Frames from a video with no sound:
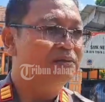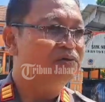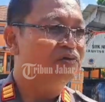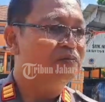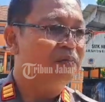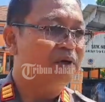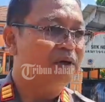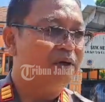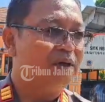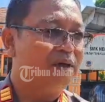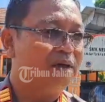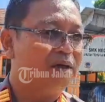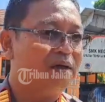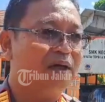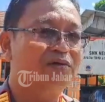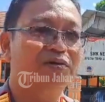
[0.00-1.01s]
supaya
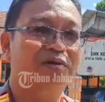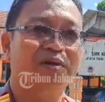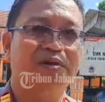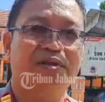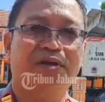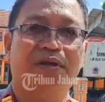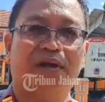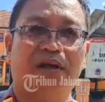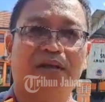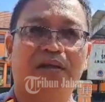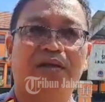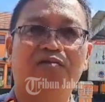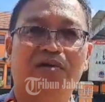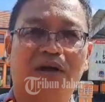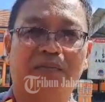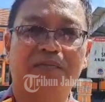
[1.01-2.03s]
kasus ini segera
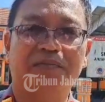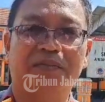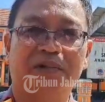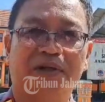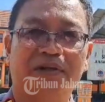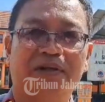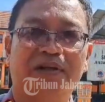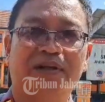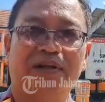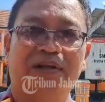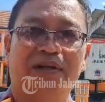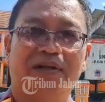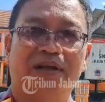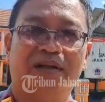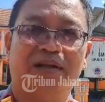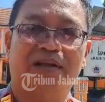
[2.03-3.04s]
terungkap dan
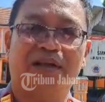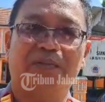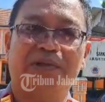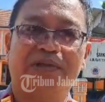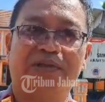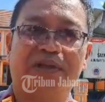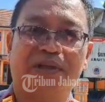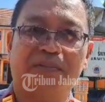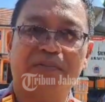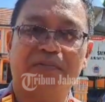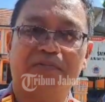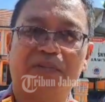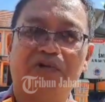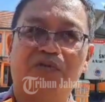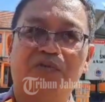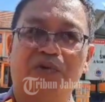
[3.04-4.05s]
dan kita masih tetap
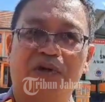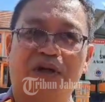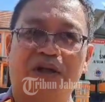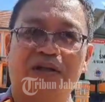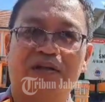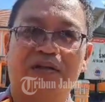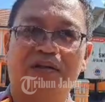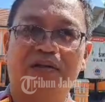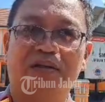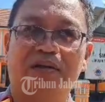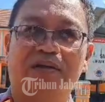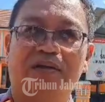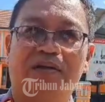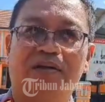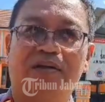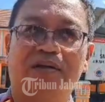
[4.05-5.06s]
mengumpulkan e,
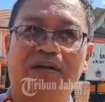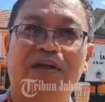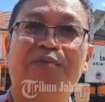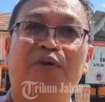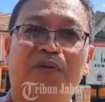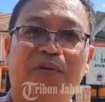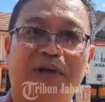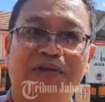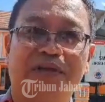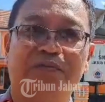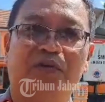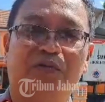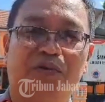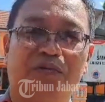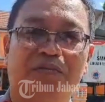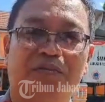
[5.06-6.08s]
informasi
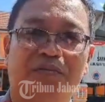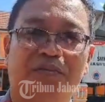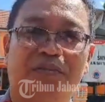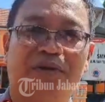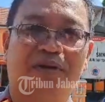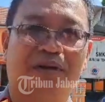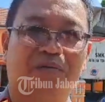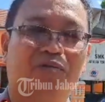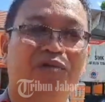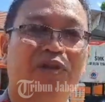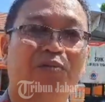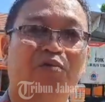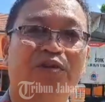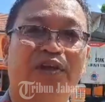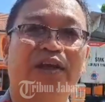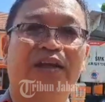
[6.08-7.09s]
maupun uh,
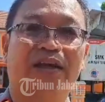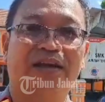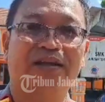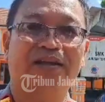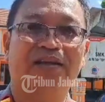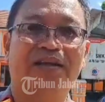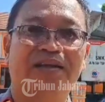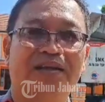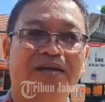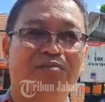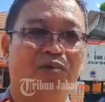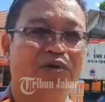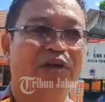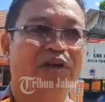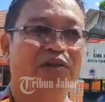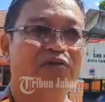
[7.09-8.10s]
e, yang lain.
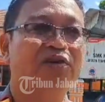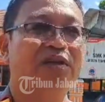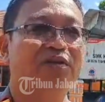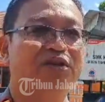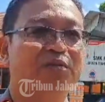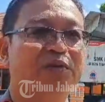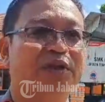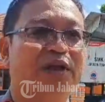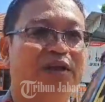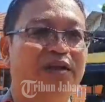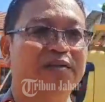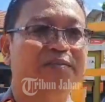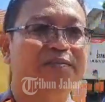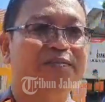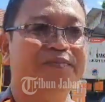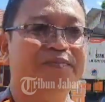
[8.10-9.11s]
Mungkin itu saja.
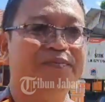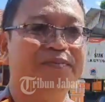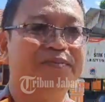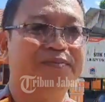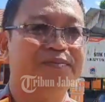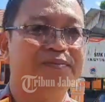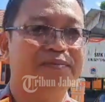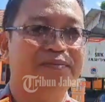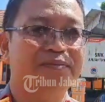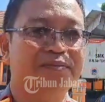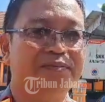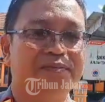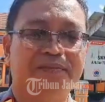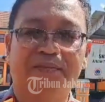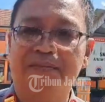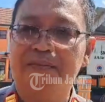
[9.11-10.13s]

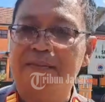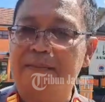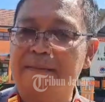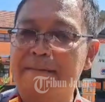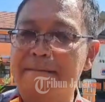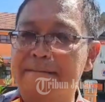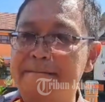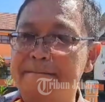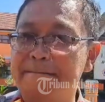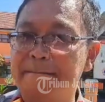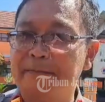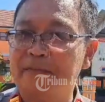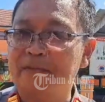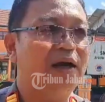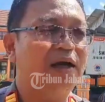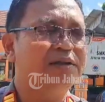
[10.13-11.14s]

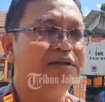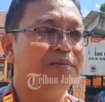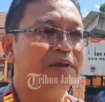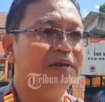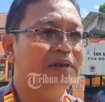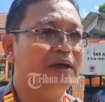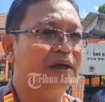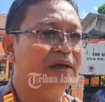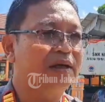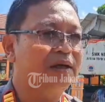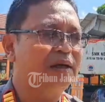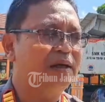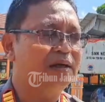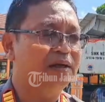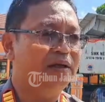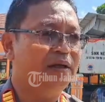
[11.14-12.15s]
Dan,
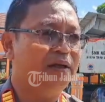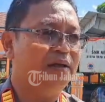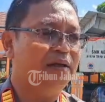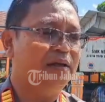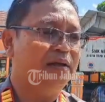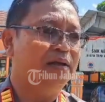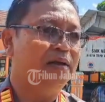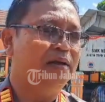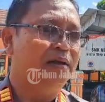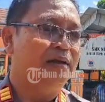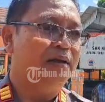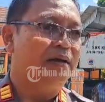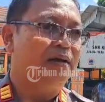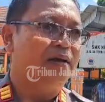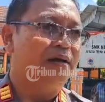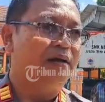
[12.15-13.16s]
sementara ini
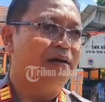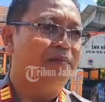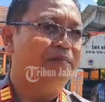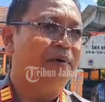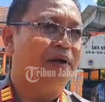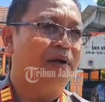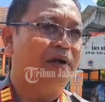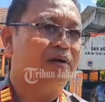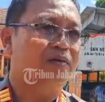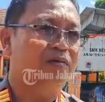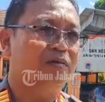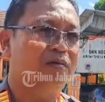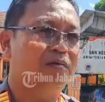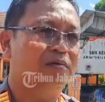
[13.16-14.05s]
e, pelaku